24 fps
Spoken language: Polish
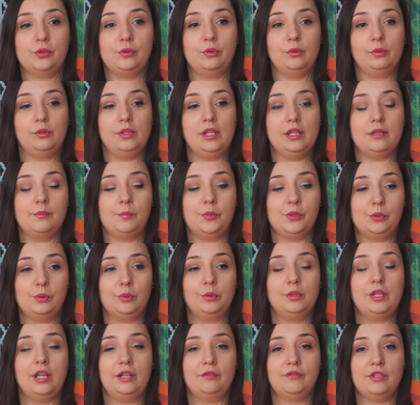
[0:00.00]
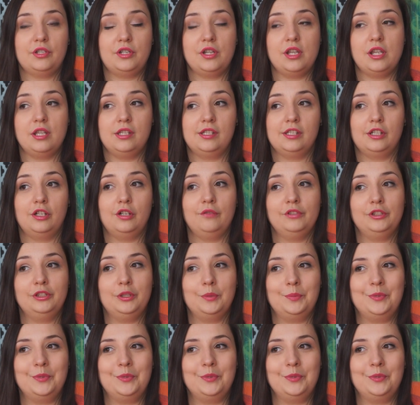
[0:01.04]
studi po studiach właśnie językowych,